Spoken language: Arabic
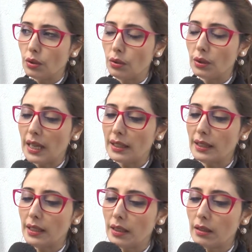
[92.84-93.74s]
دو
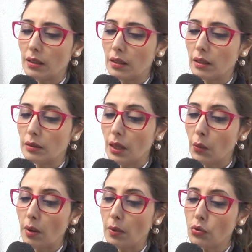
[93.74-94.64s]
كارير
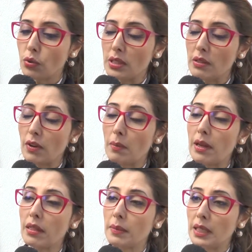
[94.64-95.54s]
توا موجودين فما
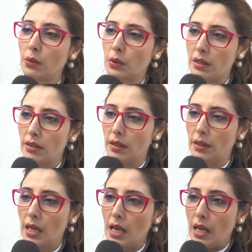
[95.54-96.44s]
عام 38
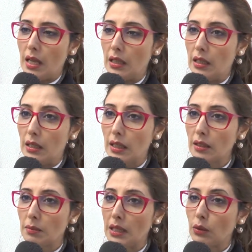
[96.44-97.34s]

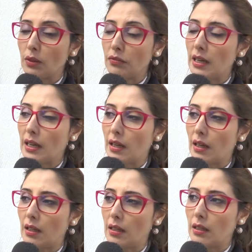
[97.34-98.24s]
الخدمه اللي
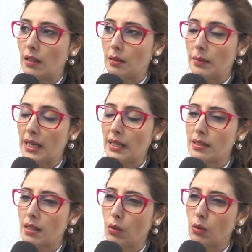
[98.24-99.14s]
توفرها
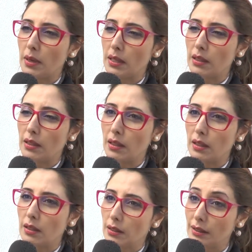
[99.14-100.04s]
المراكز هذوما
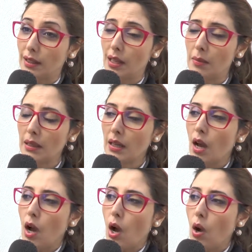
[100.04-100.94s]
للطلبه
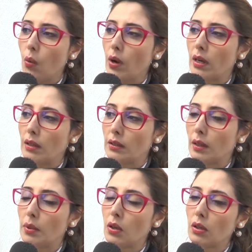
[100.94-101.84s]
هو
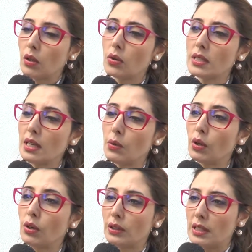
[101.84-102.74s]
دابور الكونسي
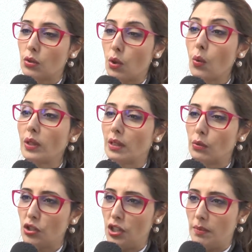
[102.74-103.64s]
اورينتاسيون هو
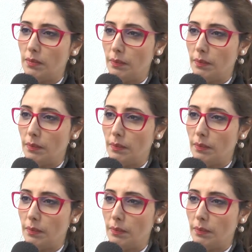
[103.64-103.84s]
التوجيه